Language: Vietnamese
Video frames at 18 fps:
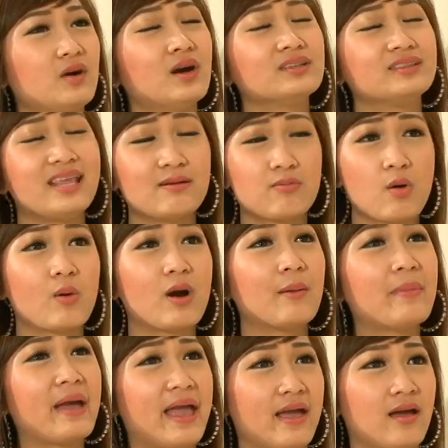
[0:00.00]
cần tiếp không hả
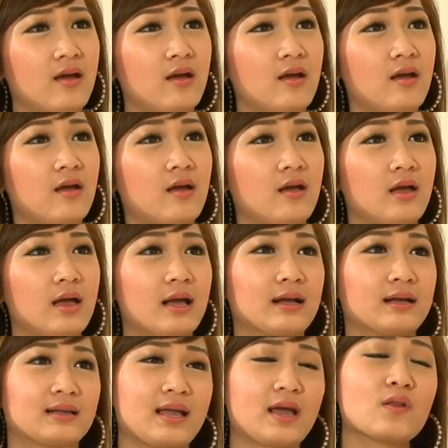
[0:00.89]
mẹ?
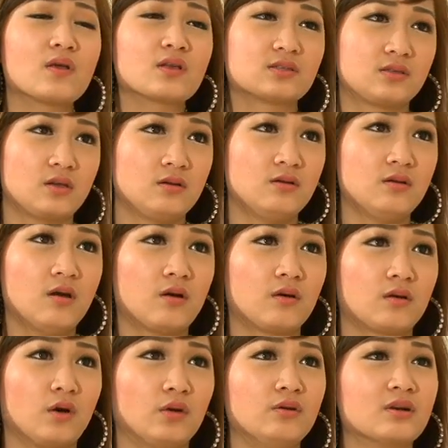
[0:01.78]
Các luật sư
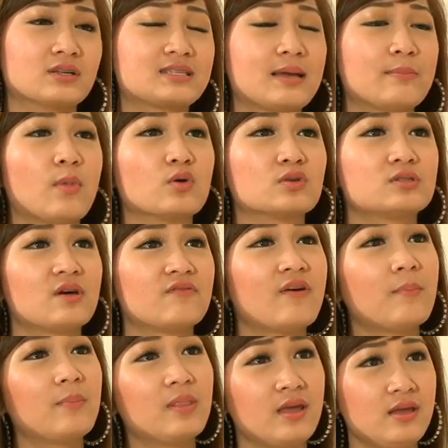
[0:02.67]
còn được xem hồ sơ
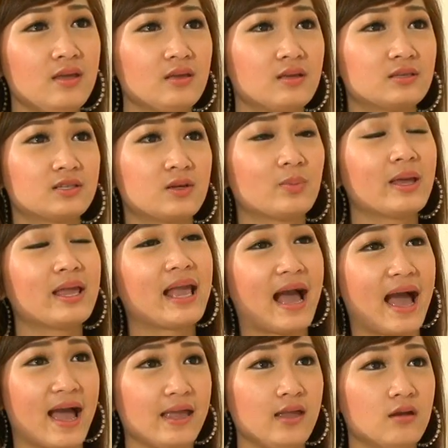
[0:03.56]
pháp lý trong khi
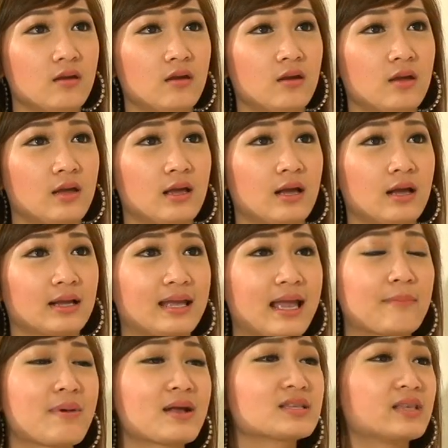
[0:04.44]
cãi.
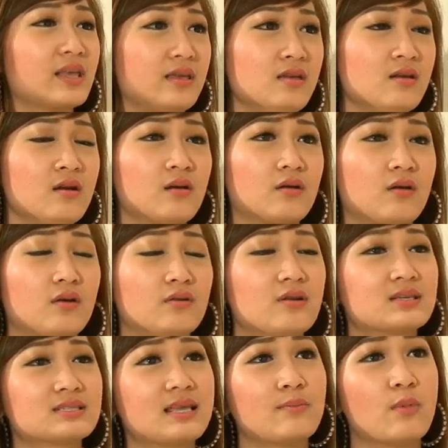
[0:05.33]
Các bác sĩ còn
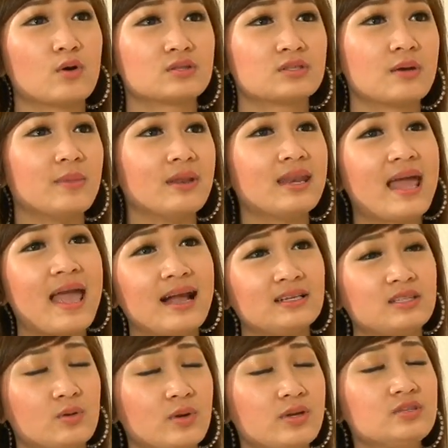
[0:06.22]
được xem hồ sơ bệnh án
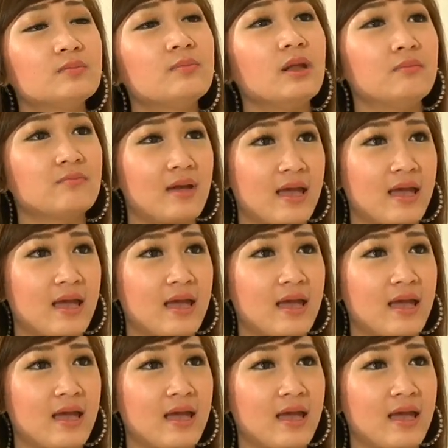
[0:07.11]
trong khi chữa bệnh